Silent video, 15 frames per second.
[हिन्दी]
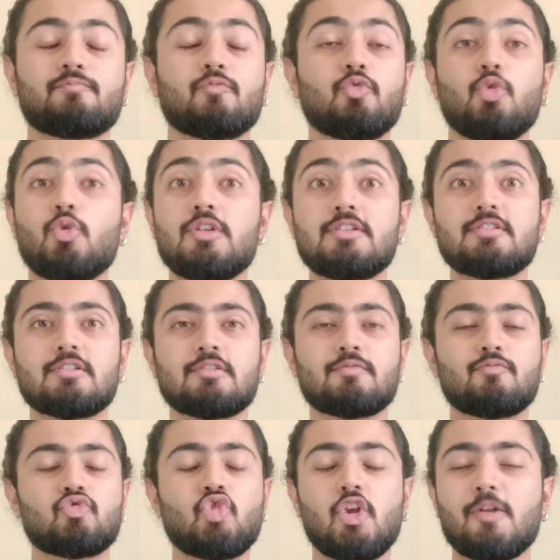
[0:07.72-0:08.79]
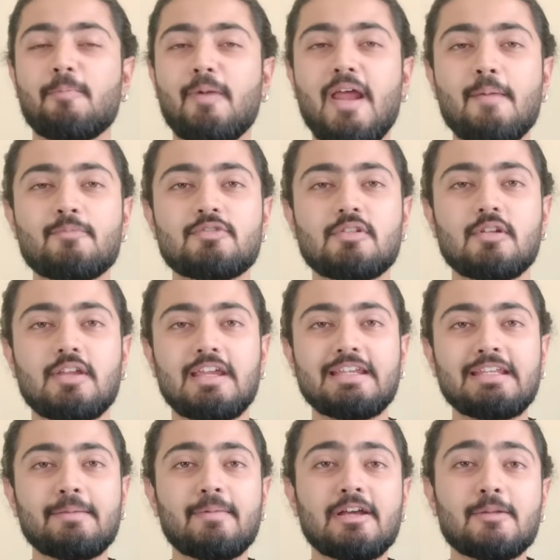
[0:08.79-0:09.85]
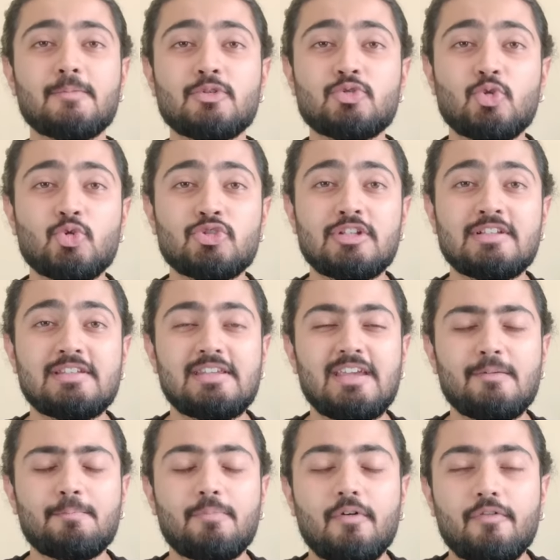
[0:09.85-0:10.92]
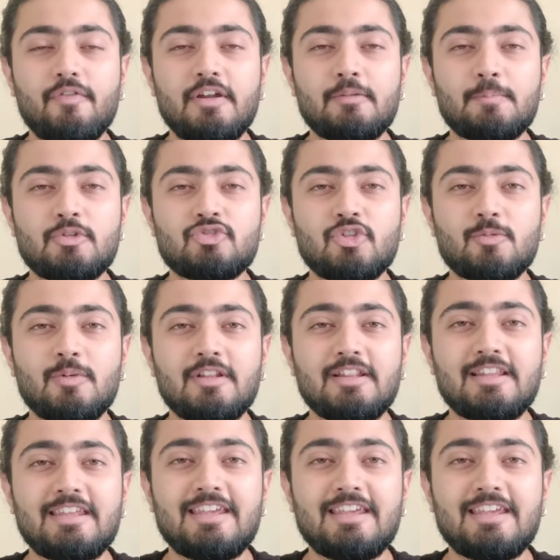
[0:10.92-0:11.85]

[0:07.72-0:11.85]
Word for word: धोनी सर जॉन अब्राहम सर इनके बारे में सोचते से एक परफेक्ट पिक्चर बनती